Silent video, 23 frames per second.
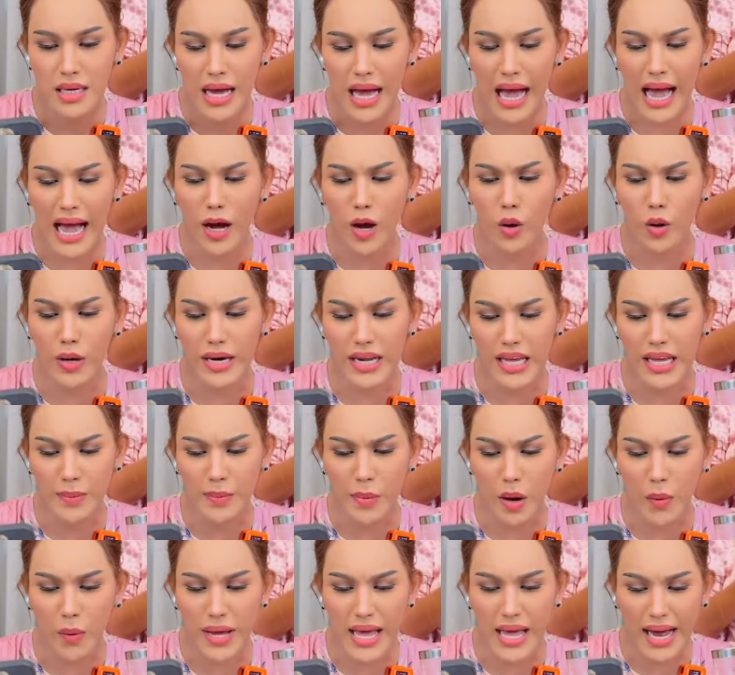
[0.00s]
อ่ะ คนนี้
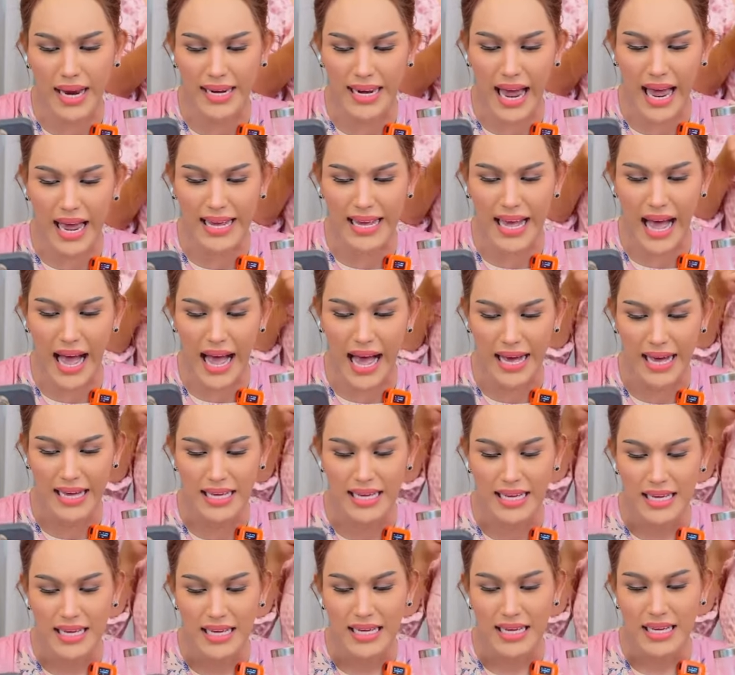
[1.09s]
บอกว่าอยากได้ค่ะ
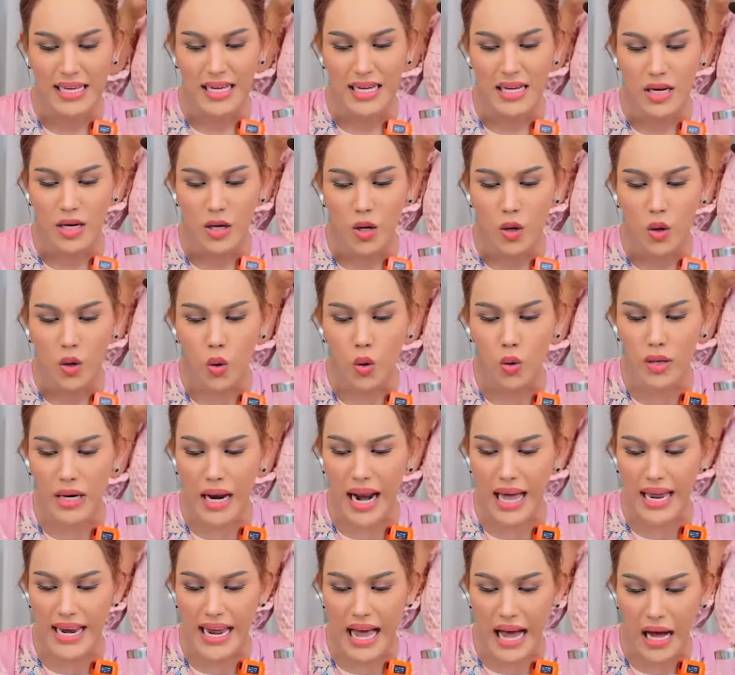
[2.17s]
คุณอะ
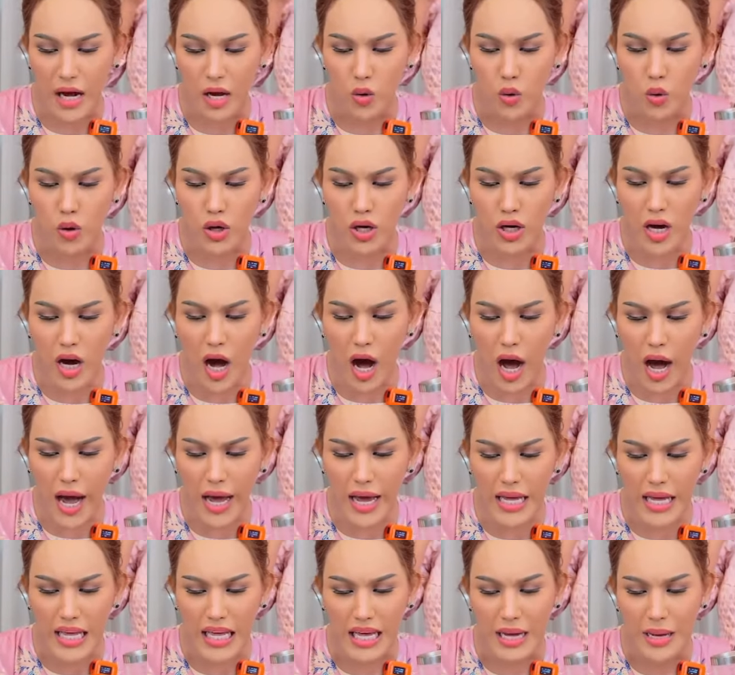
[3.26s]
ไรเนี่ย คุณก้อ
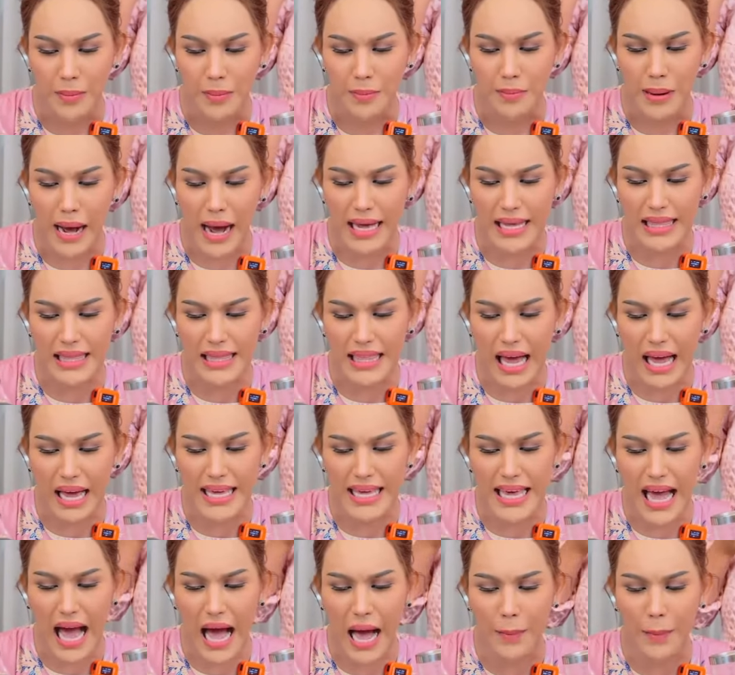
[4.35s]
ย พัท
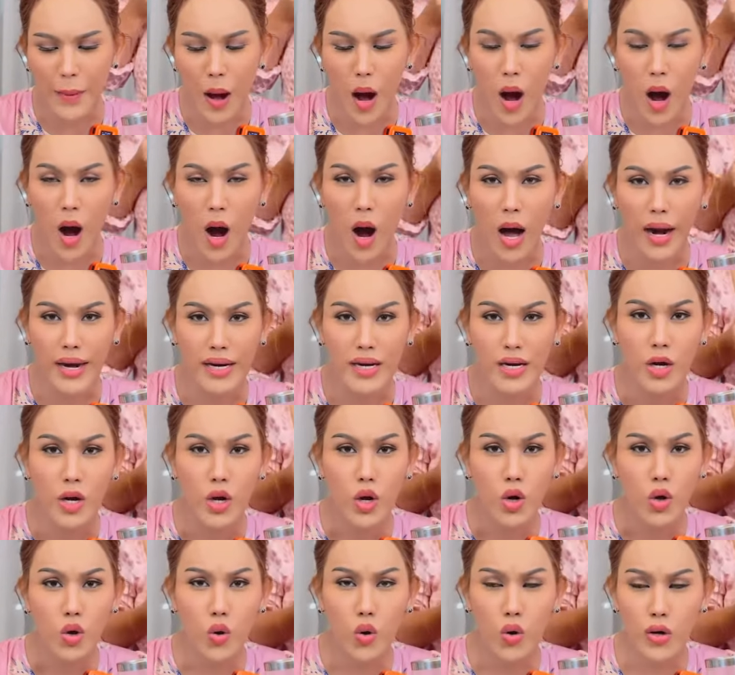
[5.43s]
ยาพร
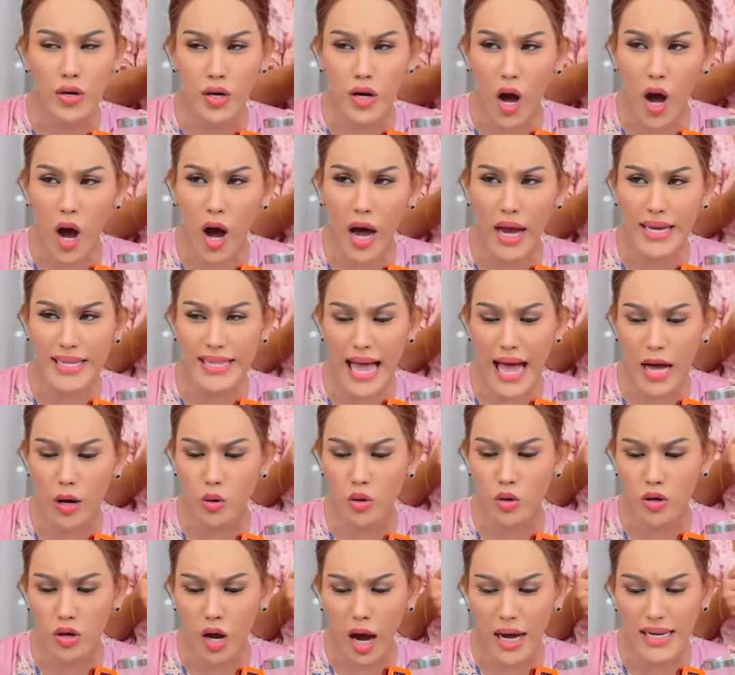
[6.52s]
คุณก้อย ถ้า
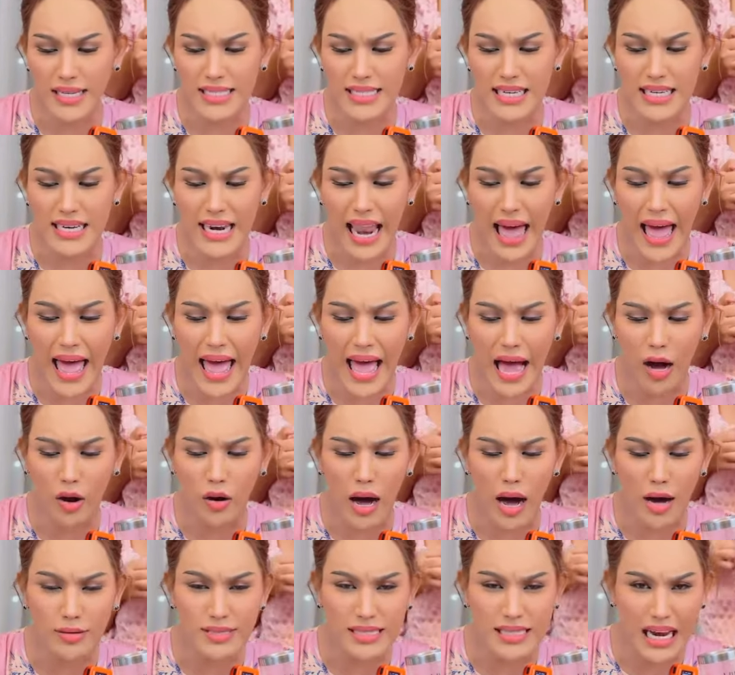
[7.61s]
คุณก้อยซื้อแล้ว
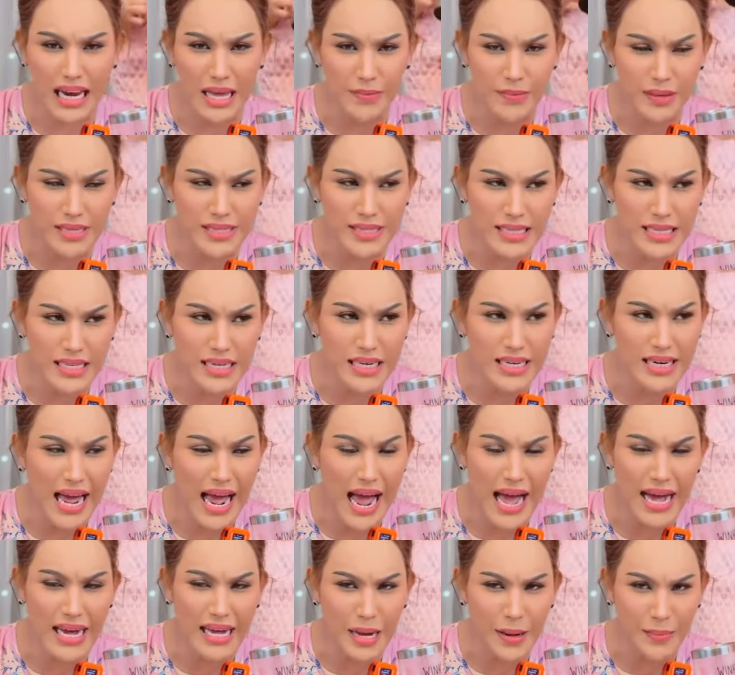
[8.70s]
เอาสลิปที่ซื้อนะ
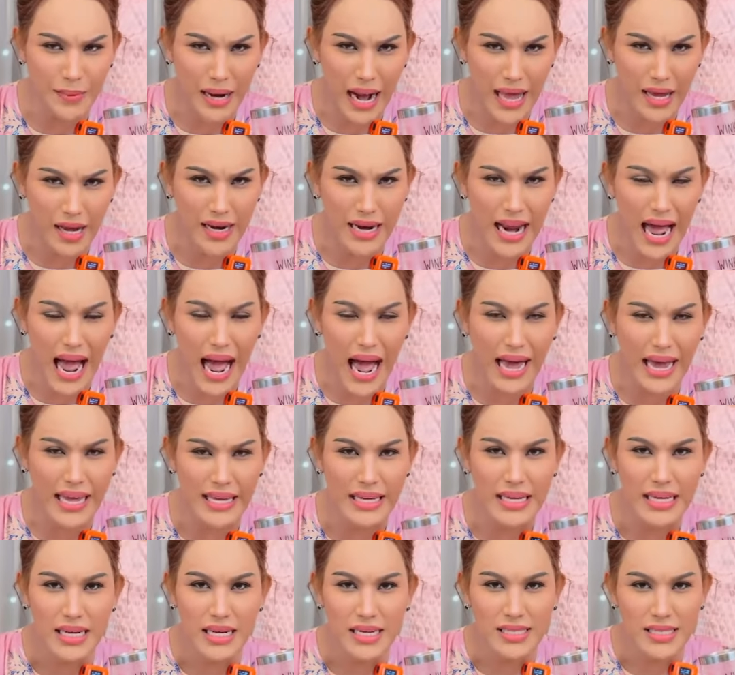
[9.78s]
ฮะกับใครก็ได้
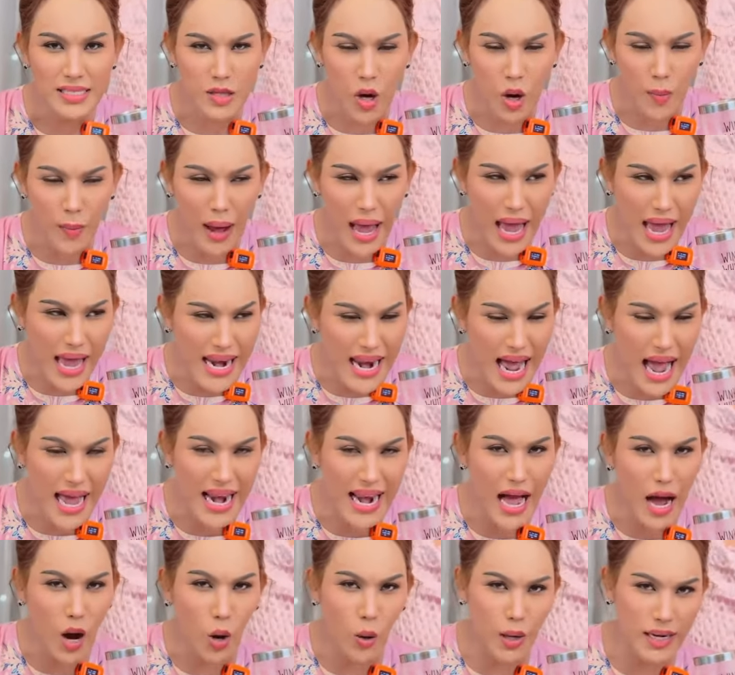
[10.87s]
ส่งมาให้นาย
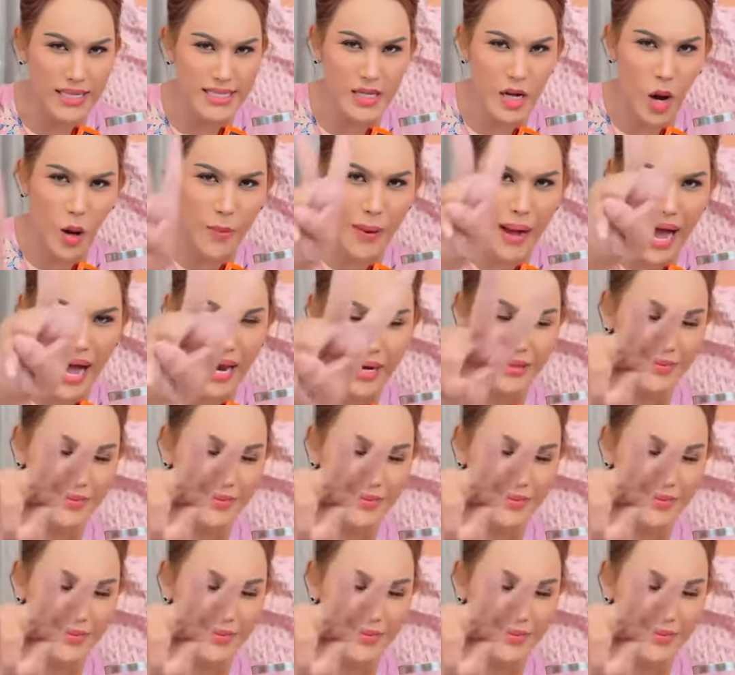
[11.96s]
นาโอนให้สองพัน